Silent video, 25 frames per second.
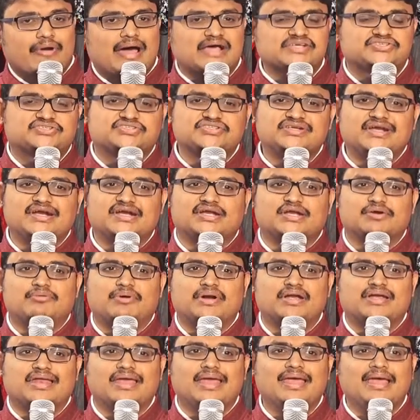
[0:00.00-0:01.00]

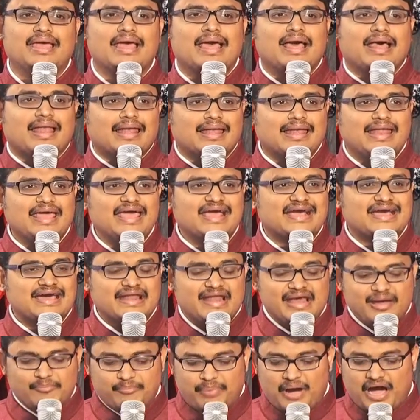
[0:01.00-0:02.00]
రాసినటువంటి
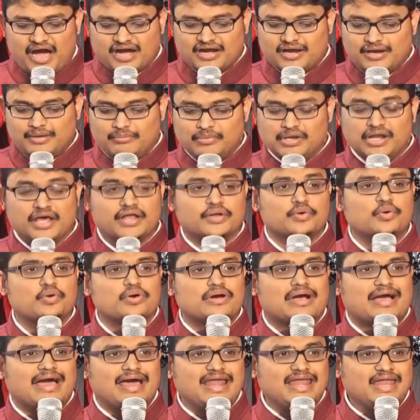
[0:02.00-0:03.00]
లేఖన భాగములను
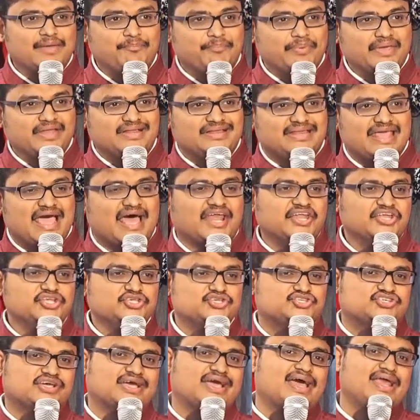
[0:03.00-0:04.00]
కలిపి
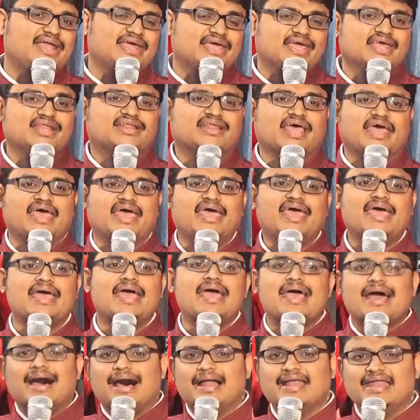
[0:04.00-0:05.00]
ధ్యానించగలిగితే
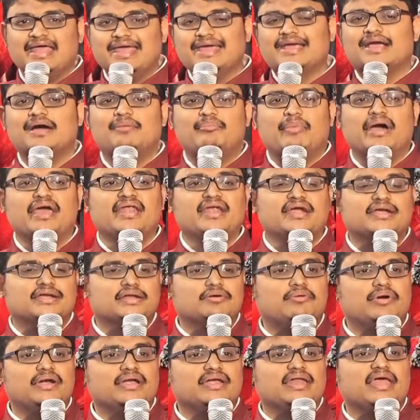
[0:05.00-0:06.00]

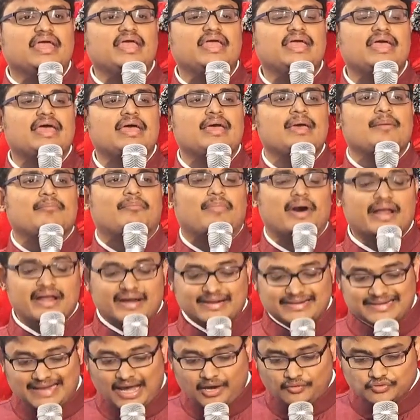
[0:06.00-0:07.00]
అనేకమైనటువంటి మన
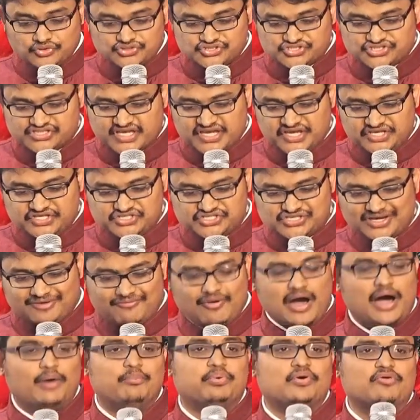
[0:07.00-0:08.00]
డౌట్స్కి
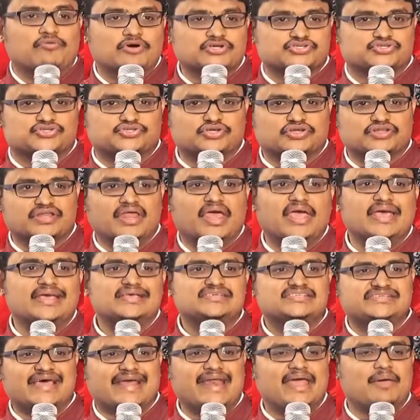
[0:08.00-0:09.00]
జవాబు వస్తుంది
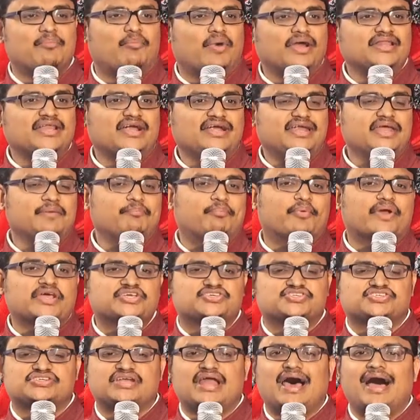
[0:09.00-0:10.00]
సరే మొదటి
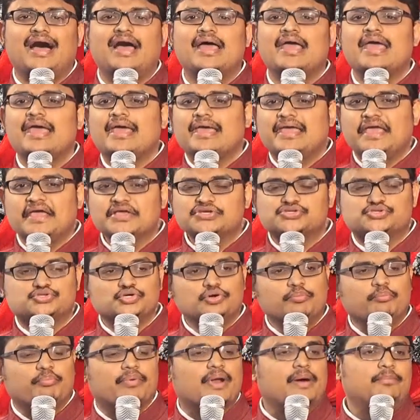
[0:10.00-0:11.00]
ప్రశ్న యేసు
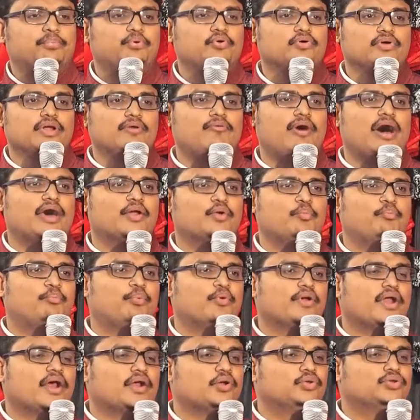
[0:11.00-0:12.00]
ప్రభువులు వారు
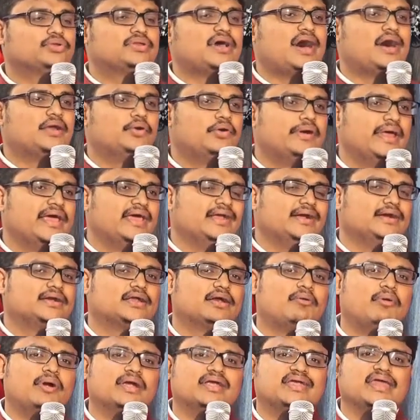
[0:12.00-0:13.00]

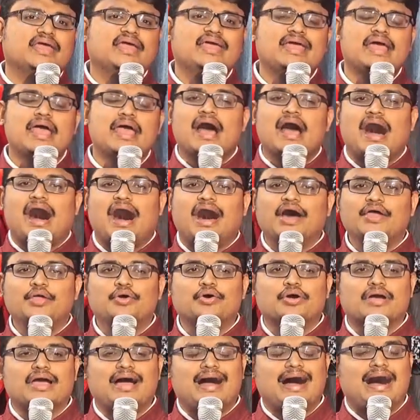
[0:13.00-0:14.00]
పునరుద్ధానుడైనటువంటి ఆ
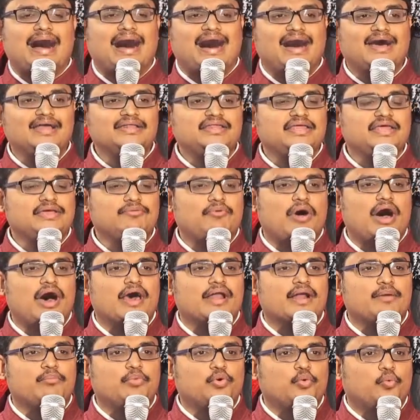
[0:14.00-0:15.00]
యొక్క
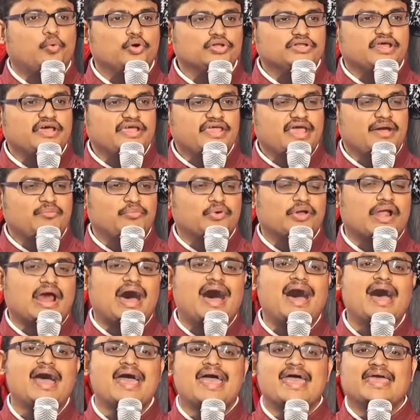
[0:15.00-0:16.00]
ఆదివారము ఉదయమున
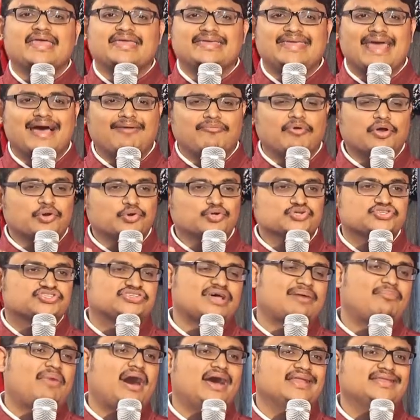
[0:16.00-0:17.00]
ఎవరు
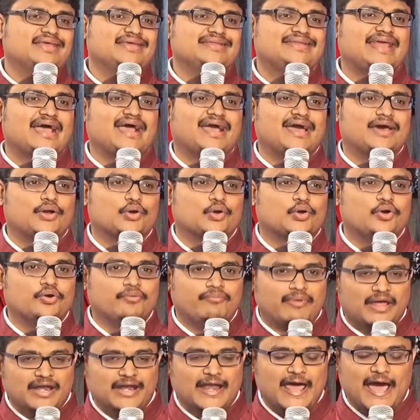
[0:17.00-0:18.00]
సమాధి దగ్గరకు
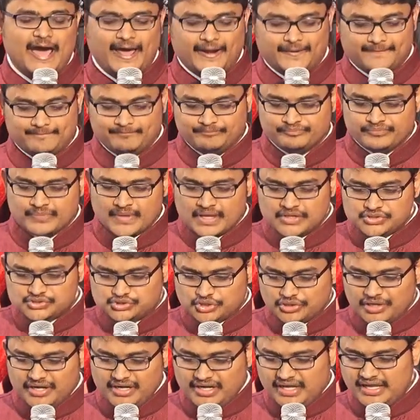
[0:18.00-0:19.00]
వెళ్ళారు
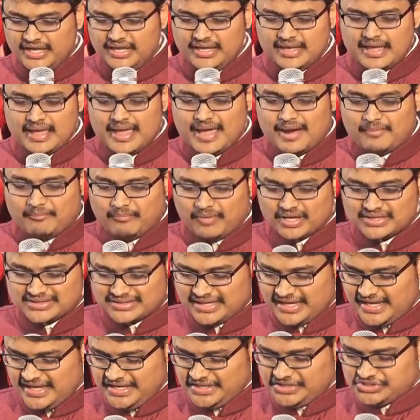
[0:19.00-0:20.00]
చూడండి
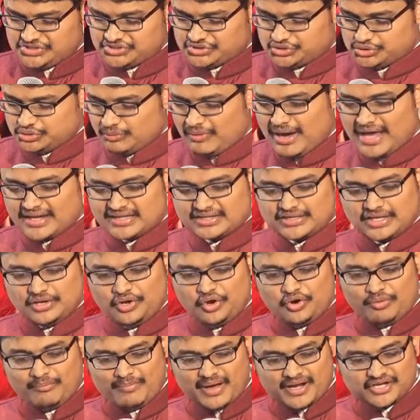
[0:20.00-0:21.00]
మొత్తై
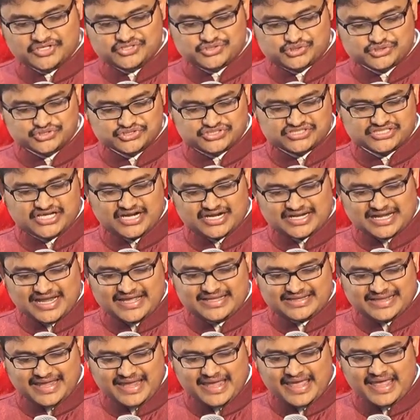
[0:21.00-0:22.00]
సువార్తలో మనం
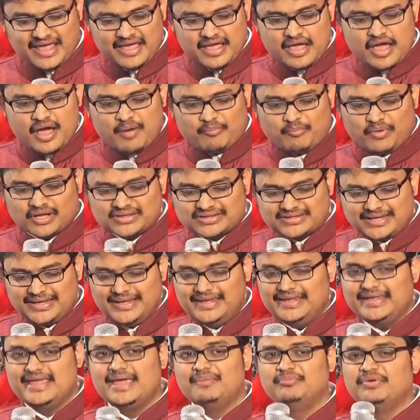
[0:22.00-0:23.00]
చూసినట్లయితే మొత్తం
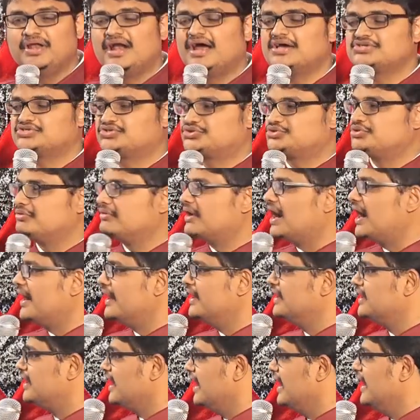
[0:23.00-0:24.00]
ఏమి రాస్తూ
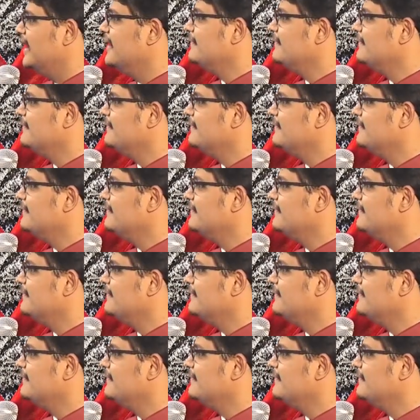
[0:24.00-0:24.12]
ఉన్నాడంటే